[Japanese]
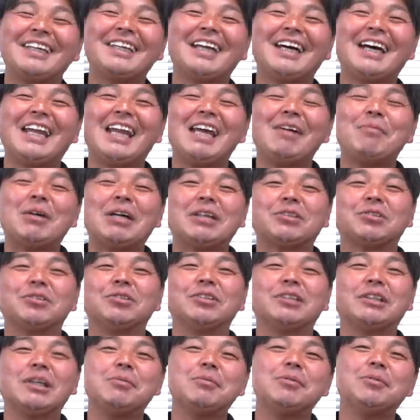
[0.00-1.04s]
うん、だからまあ
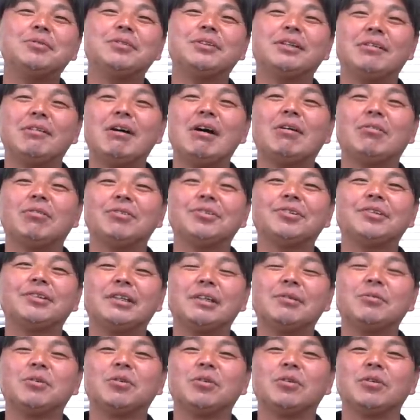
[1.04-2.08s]
そういった部分では本当に
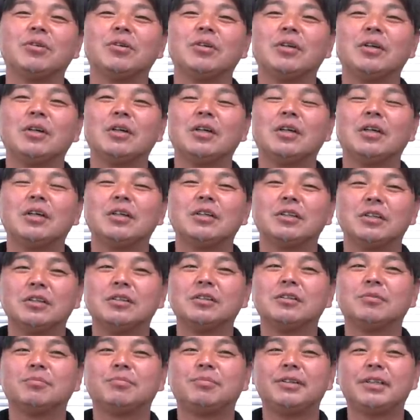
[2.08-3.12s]
でも、
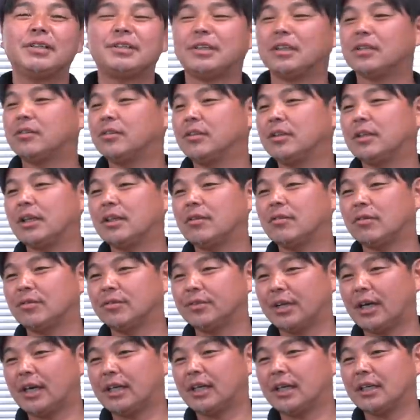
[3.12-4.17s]
うん、プレーしてくれたの本
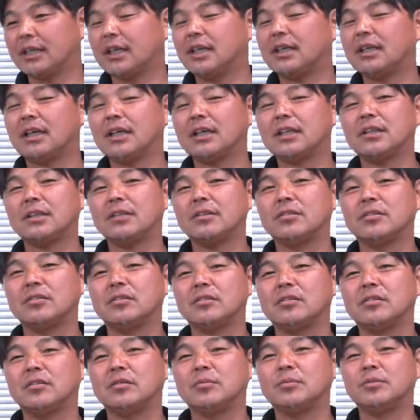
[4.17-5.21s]
当にありがたいなと思う
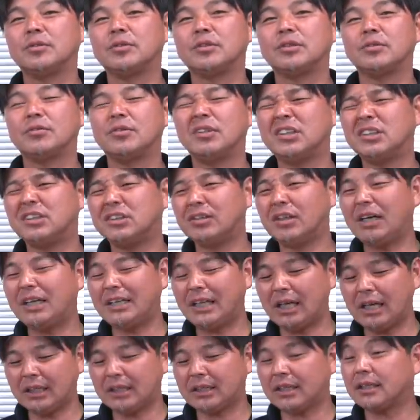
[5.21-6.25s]
し、うんうね、俺一度会い
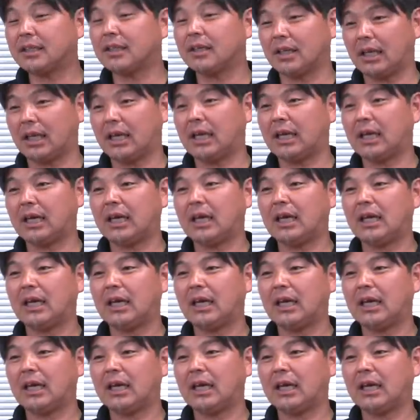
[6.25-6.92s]
たかったんだよねう